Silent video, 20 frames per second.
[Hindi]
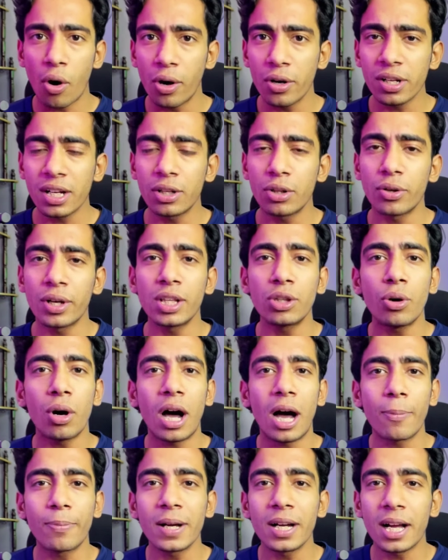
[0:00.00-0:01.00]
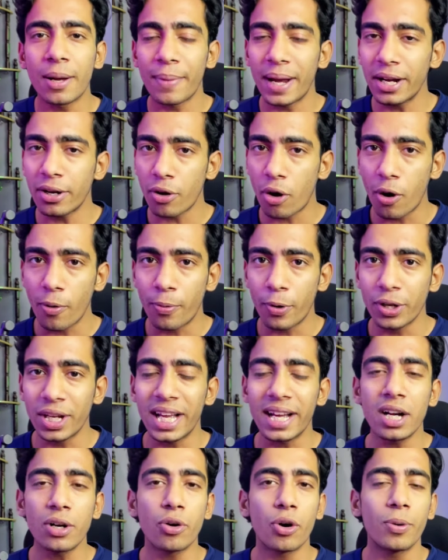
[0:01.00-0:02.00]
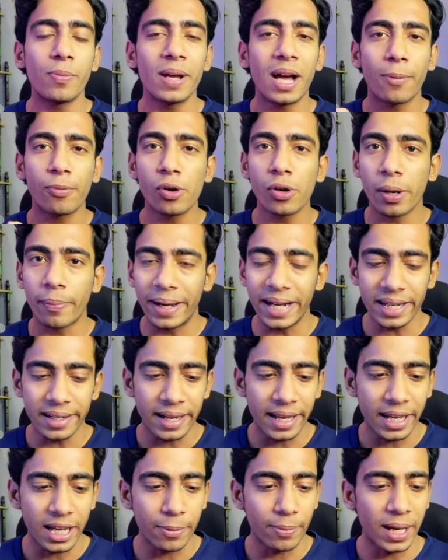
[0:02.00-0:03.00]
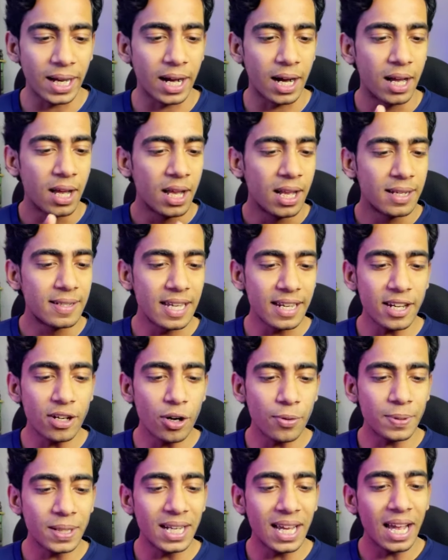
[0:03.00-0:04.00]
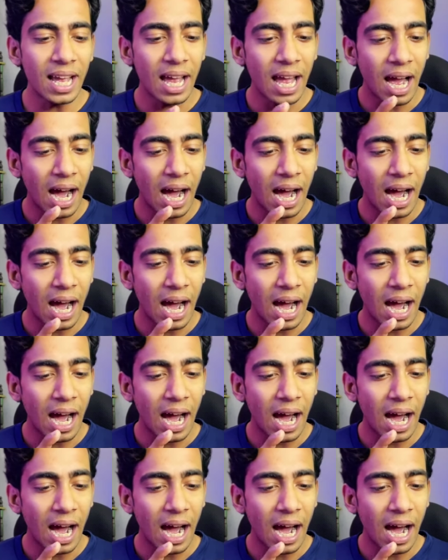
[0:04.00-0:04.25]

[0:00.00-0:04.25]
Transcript: ऑन कर दोगे तो आपका कमेंट ऑफ हो जाएगा कोई भी आपको कमेंट नहीं कर पाएगा सेकंड ऑप्शन है